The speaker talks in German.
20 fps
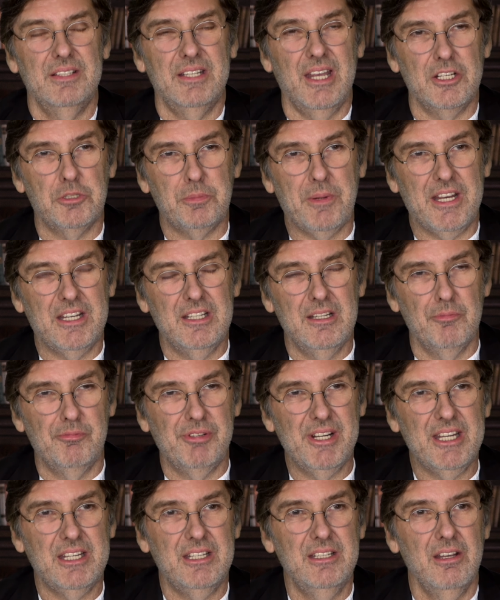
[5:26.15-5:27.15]
Die entsprechenden
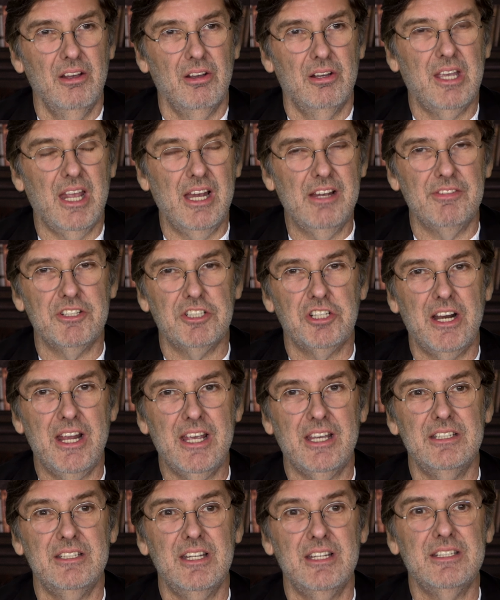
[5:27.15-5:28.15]
Pflichten nach
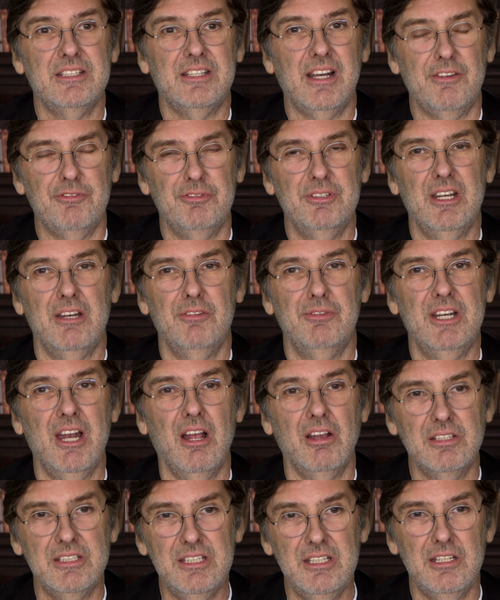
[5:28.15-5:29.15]
Geldwäschereigesetz treffen den
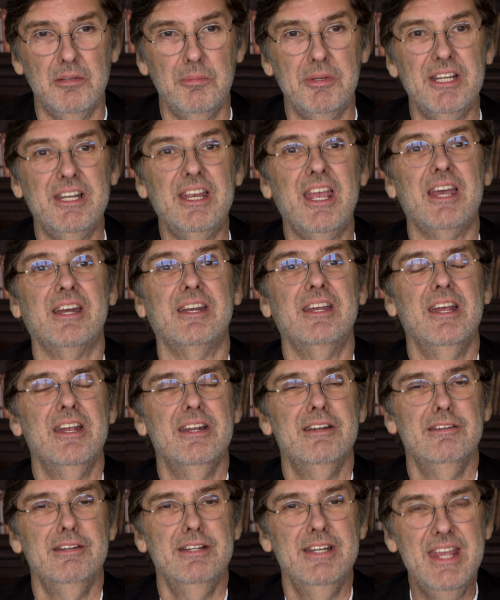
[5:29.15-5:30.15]
Finanzintermediär,
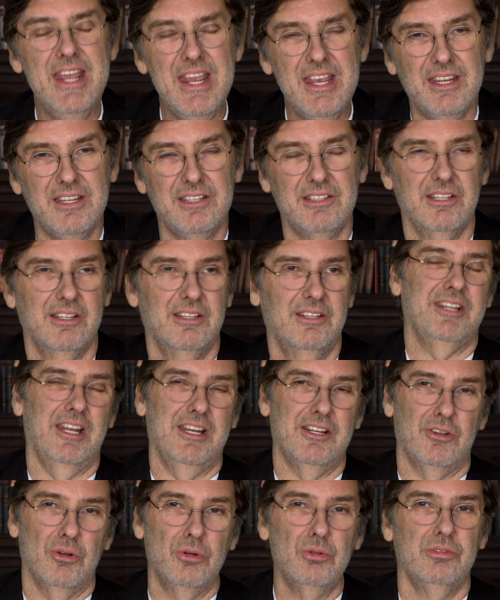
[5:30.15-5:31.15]
nicht
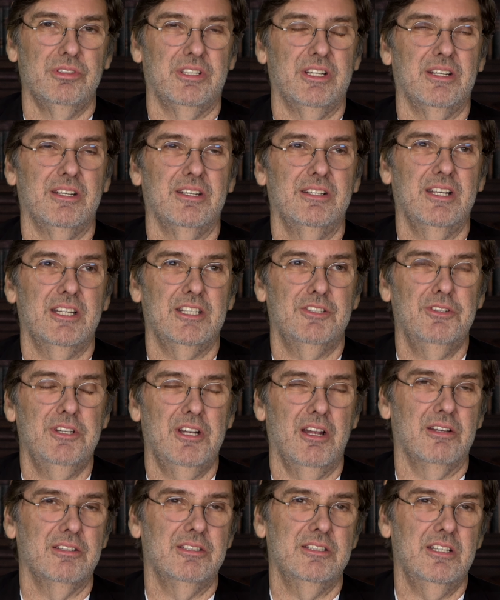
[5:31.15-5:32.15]
den Kunden des
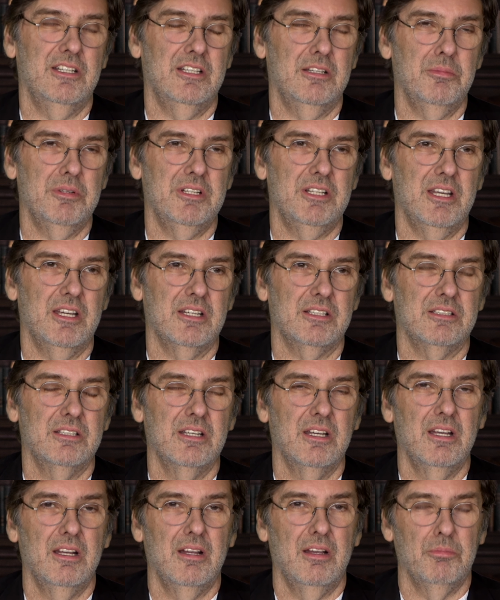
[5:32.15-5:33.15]

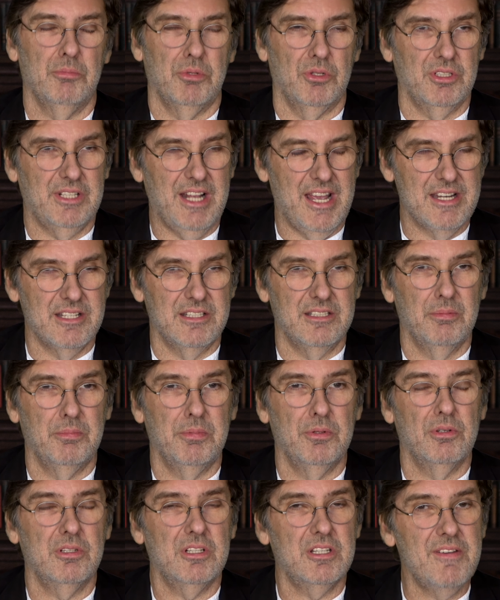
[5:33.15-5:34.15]
Finanzintermediärs. Punkt 1.
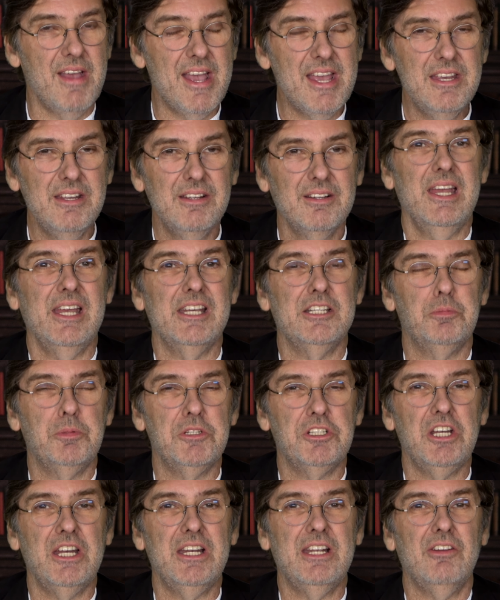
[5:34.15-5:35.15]
Punkt 2. Es
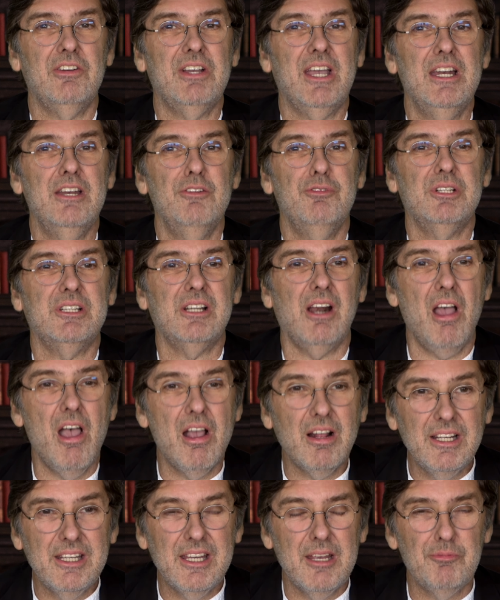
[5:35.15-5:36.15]
besteht auch keine
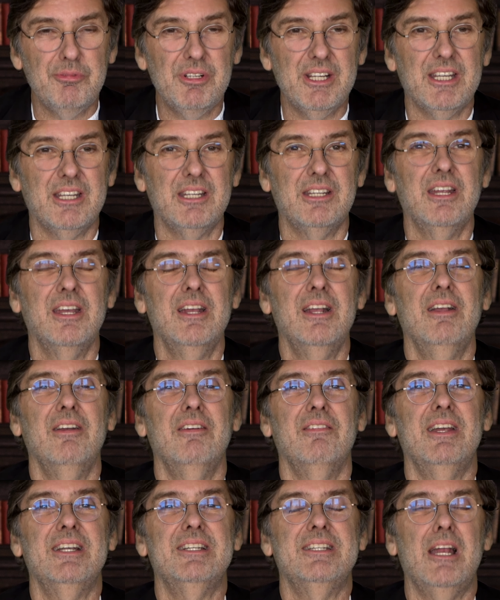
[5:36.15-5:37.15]
vertragliche Pflicht,
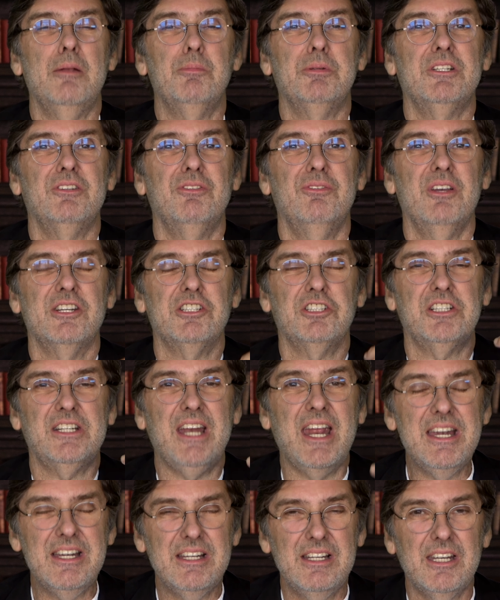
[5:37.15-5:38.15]
weil
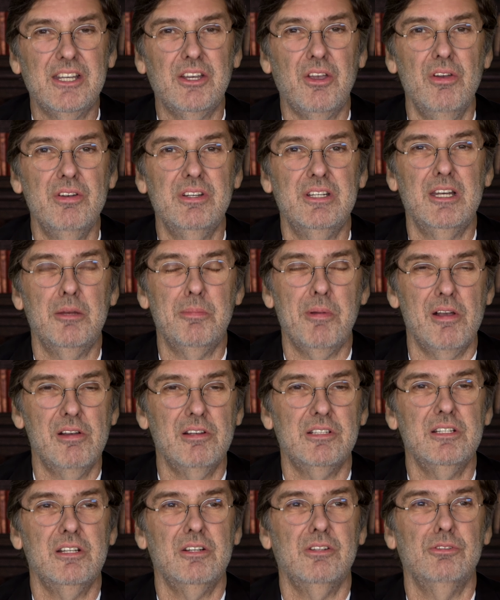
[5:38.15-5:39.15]
selbstverständlich könnte die
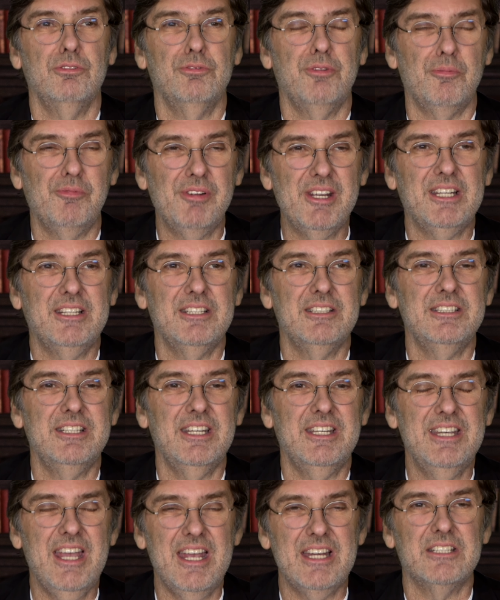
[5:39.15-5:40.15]
Bank sagen, du verpflichtest
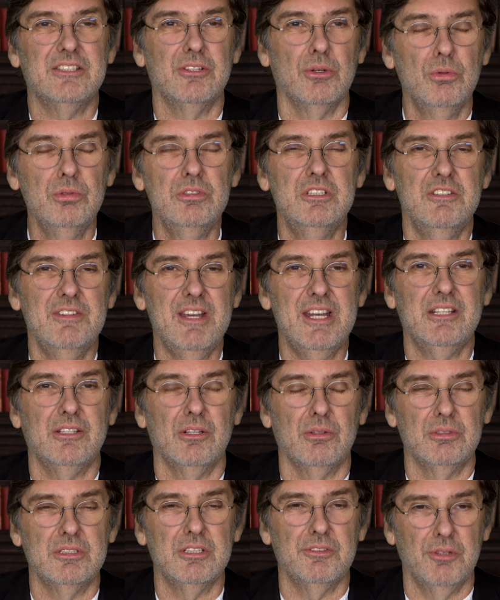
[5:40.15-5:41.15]
dich jetzt und so
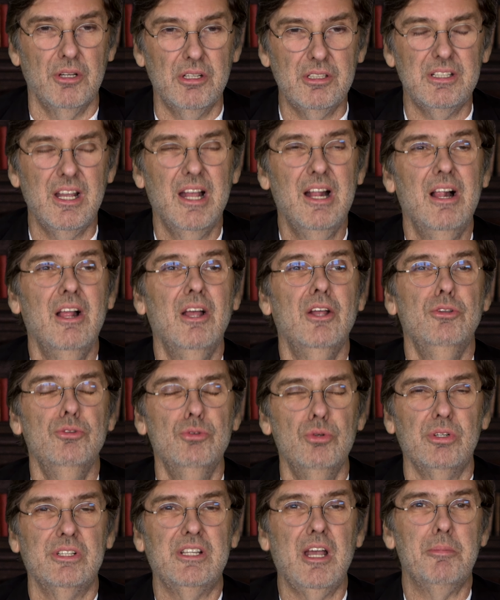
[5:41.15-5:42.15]
weiter und so fort.
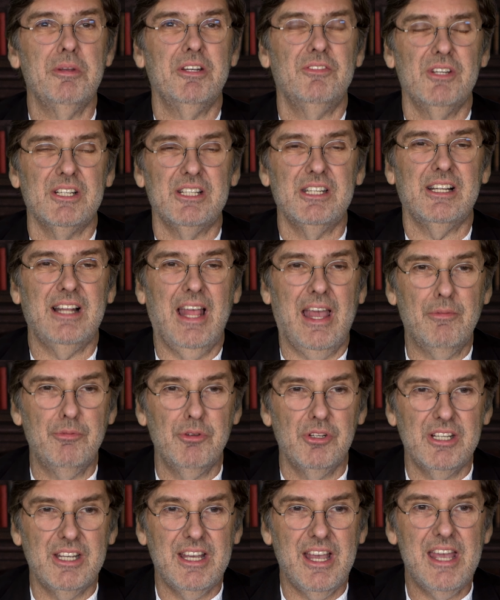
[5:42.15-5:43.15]
Nur damit wird die
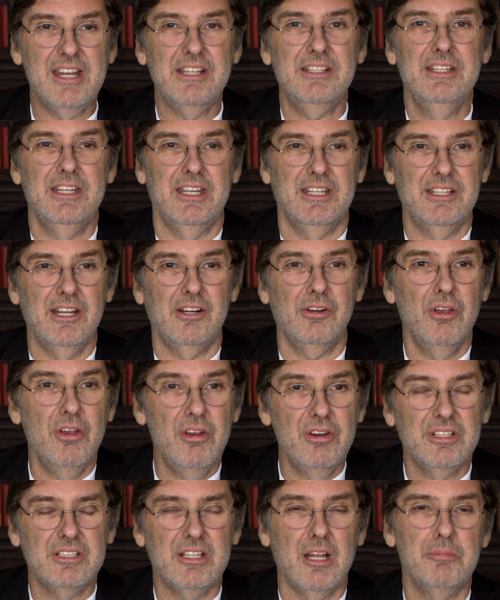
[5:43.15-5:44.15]
Glaubwürdigkeit nicht
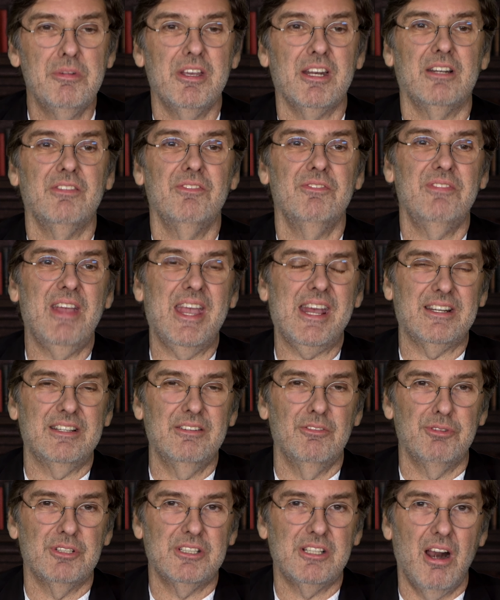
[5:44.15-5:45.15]
erhöht, damit
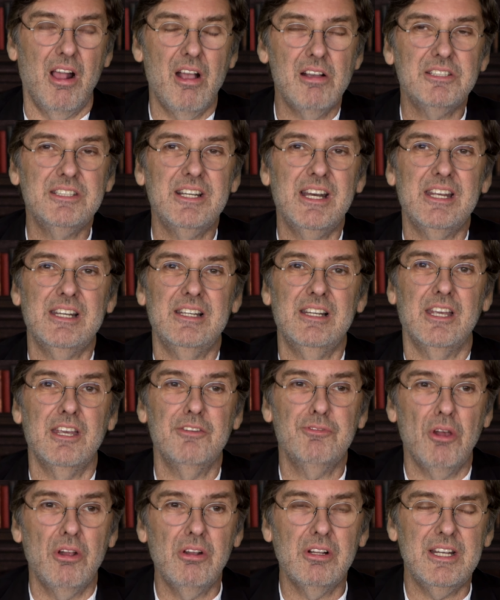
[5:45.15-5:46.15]
werden
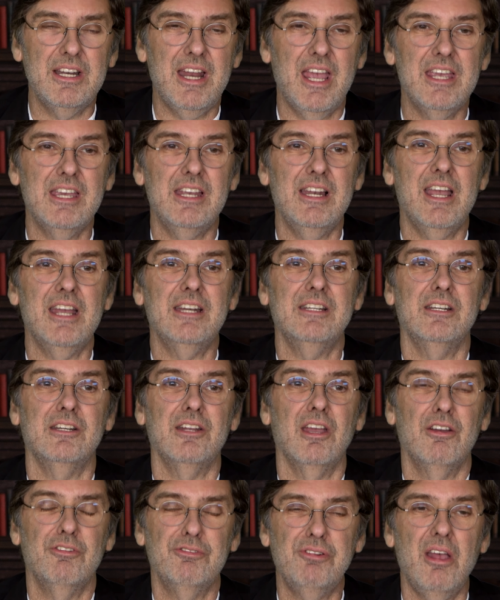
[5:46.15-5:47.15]
vertragsrechtliche Folgen
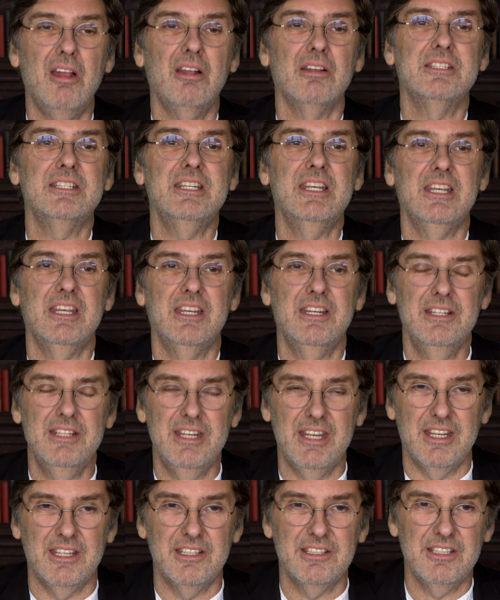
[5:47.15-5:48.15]
eingeleitet, falls ich
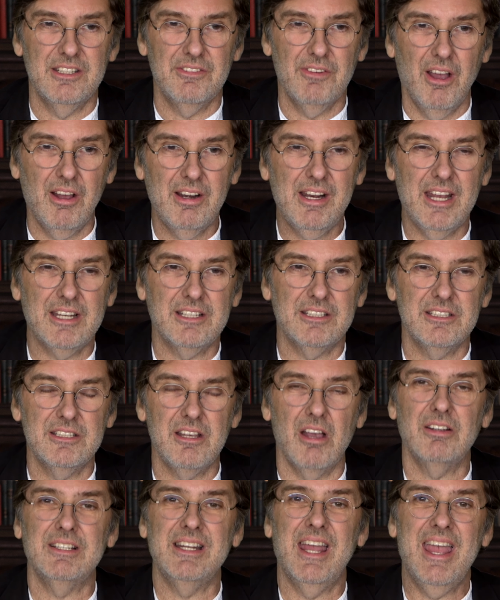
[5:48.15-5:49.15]
nicht die Wahrheit
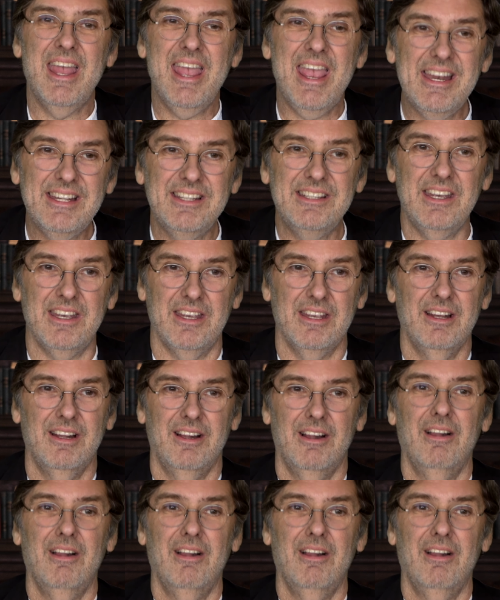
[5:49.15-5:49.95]
gesagt hätte.